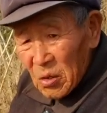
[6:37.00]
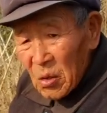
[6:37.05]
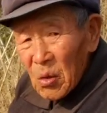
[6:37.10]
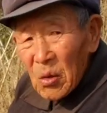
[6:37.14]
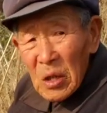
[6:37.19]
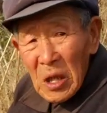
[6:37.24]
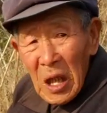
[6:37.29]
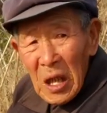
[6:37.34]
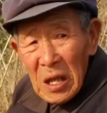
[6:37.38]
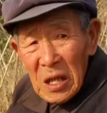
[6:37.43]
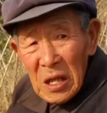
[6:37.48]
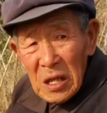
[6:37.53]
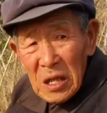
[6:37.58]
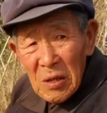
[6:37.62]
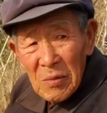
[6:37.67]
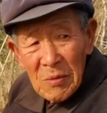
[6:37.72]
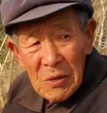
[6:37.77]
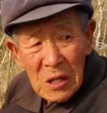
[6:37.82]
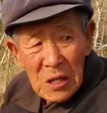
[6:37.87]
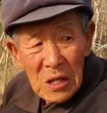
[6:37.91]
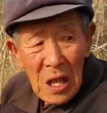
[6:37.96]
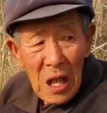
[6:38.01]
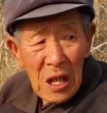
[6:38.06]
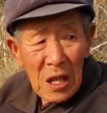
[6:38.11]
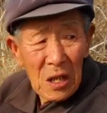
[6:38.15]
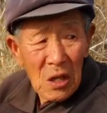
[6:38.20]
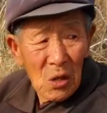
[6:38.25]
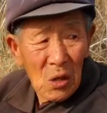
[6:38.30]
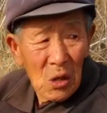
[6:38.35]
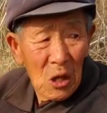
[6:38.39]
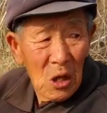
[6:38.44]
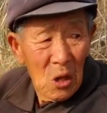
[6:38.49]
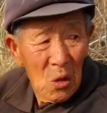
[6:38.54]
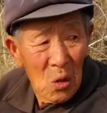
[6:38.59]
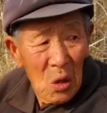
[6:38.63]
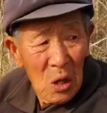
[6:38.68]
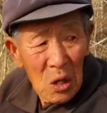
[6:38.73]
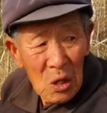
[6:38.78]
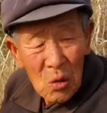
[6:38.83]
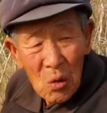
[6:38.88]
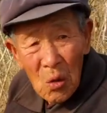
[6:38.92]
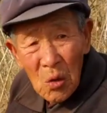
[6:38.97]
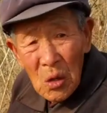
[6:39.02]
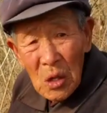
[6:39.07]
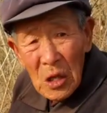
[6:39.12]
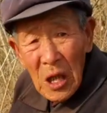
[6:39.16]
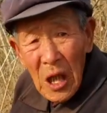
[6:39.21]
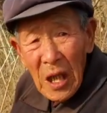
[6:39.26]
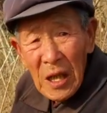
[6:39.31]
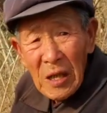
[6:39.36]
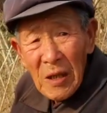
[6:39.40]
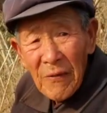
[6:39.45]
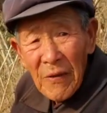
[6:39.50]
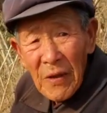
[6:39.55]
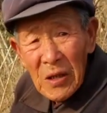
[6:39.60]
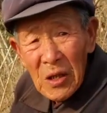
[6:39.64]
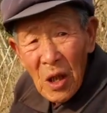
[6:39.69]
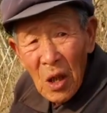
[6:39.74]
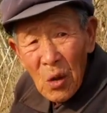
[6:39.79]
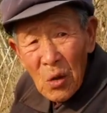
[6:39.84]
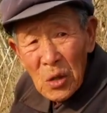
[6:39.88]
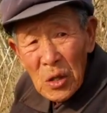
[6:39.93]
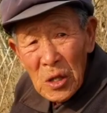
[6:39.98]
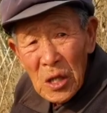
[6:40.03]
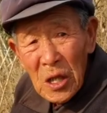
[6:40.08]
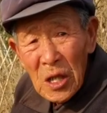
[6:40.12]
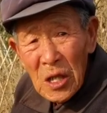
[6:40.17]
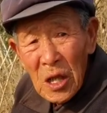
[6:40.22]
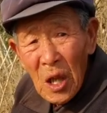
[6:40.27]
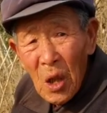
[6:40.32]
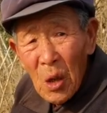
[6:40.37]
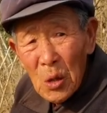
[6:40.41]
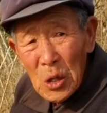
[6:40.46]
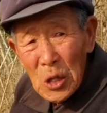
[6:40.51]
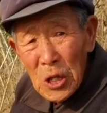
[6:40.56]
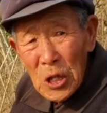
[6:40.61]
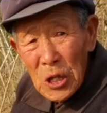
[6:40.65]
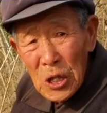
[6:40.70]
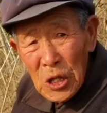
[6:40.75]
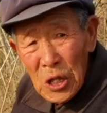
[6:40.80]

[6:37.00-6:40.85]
种点什么菜都有啊，种点你反正好自己好吃。